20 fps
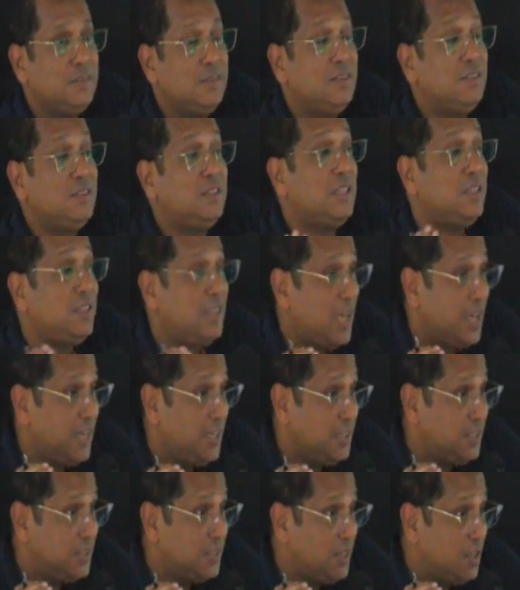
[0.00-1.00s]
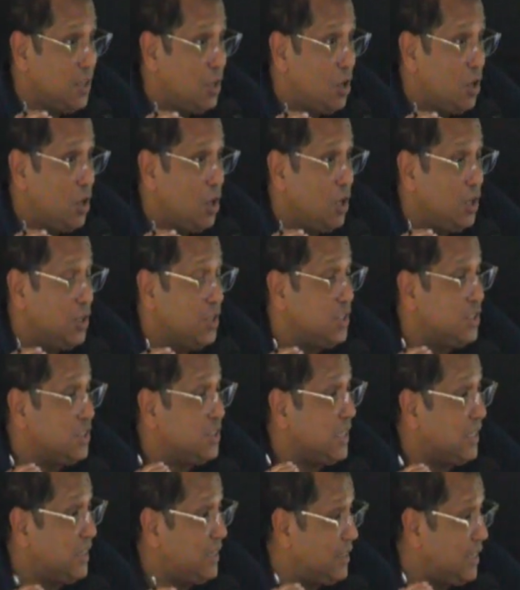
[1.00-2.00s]
सत्ताईस
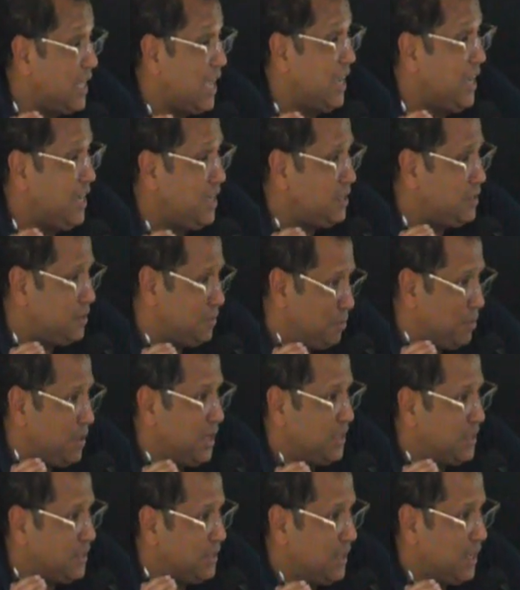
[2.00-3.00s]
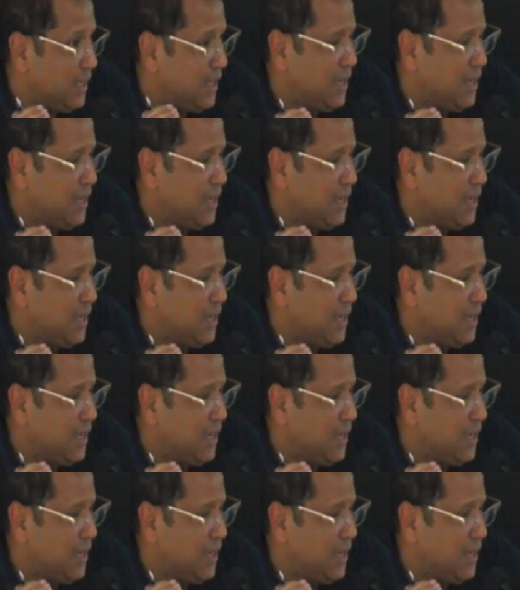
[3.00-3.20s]
सत्ताईस में से